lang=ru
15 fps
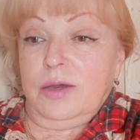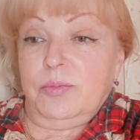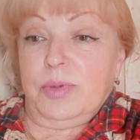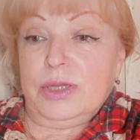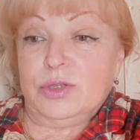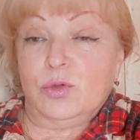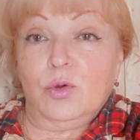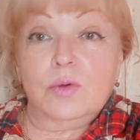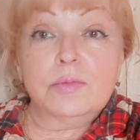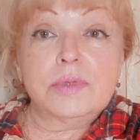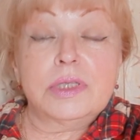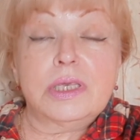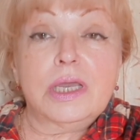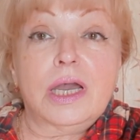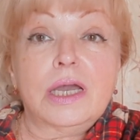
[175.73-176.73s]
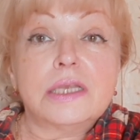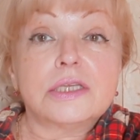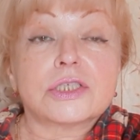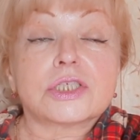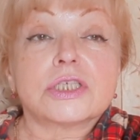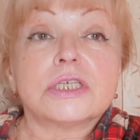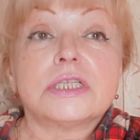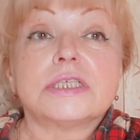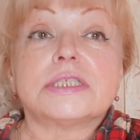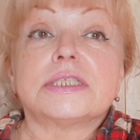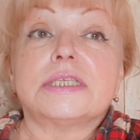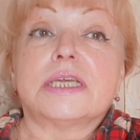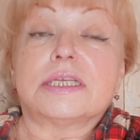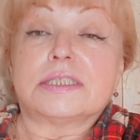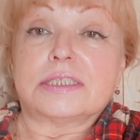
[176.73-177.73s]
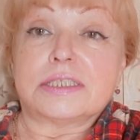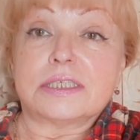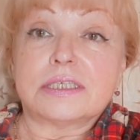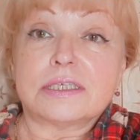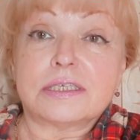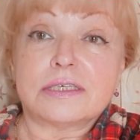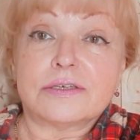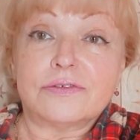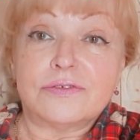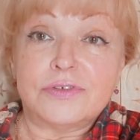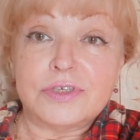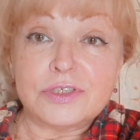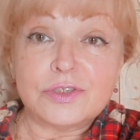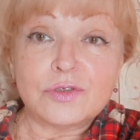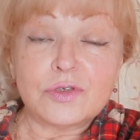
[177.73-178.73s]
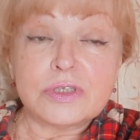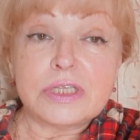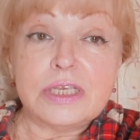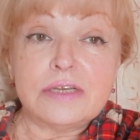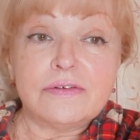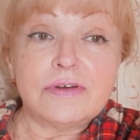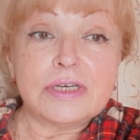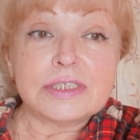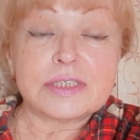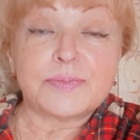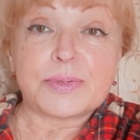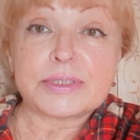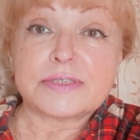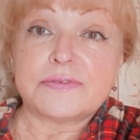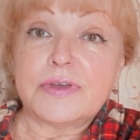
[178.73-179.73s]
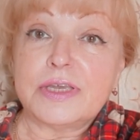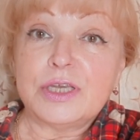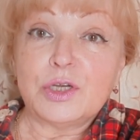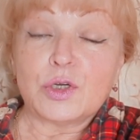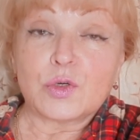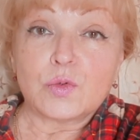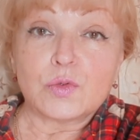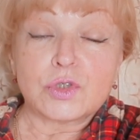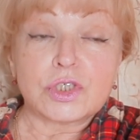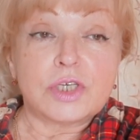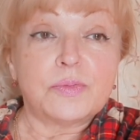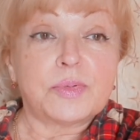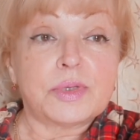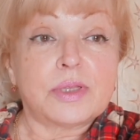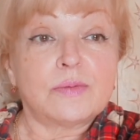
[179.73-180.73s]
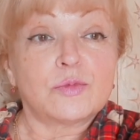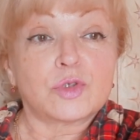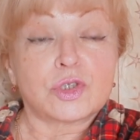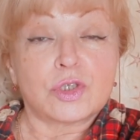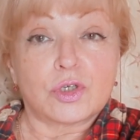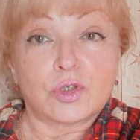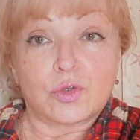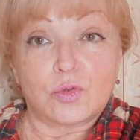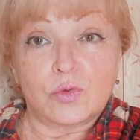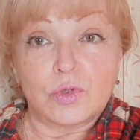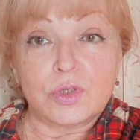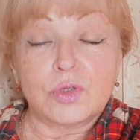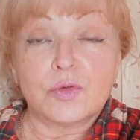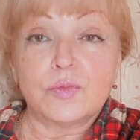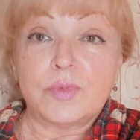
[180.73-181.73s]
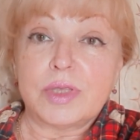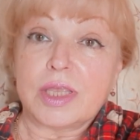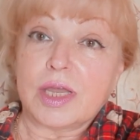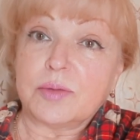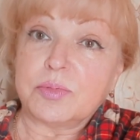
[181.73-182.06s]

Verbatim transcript: Потом я решила снять видео для вас про свои кружки, потому что кто-то у меня